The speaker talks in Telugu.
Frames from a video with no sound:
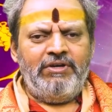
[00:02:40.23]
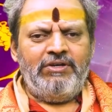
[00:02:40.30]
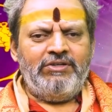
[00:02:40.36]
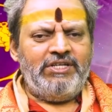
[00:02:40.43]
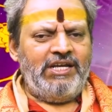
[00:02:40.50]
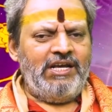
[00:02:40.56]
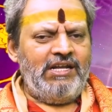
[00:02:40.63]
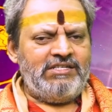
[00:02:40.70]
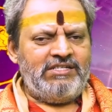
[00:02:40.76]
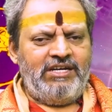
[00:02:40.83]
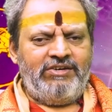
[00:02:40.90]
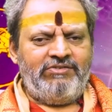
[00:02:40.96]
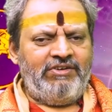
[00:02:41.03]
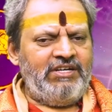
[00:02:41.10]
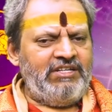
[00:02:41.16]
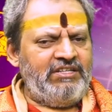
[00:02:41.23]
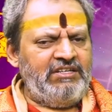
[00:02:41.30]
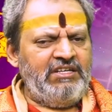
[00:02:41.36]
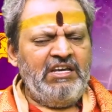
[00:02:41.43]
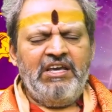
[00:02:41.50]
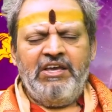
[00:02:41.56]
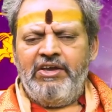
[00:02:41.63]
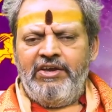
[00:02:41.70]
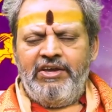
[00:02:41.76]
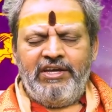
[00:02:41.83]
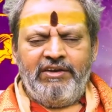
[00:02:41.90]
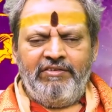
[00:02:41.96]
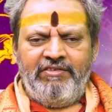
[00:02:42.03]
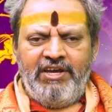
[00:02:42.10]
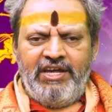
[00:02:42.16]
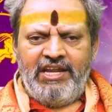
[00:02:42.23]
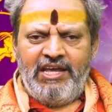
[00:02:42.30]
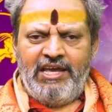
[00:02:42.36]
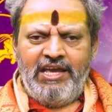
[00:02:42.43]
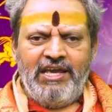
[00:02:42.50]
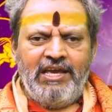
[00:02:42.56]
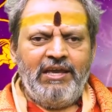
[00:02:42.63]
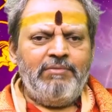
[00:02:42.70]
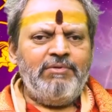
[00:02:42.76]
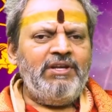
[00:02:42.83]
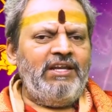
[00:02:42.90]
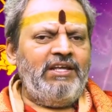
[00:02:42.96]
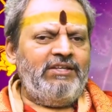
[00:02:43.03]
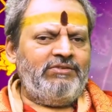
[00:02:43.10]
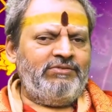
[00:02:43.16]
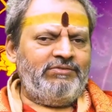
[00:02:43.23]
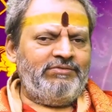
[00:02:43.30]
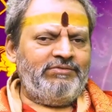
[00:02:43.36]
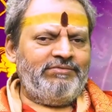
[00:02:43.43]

వీళ్ళు చేయాల్సినటువంటిది ఇంకా వేరే ఏమీ లేదు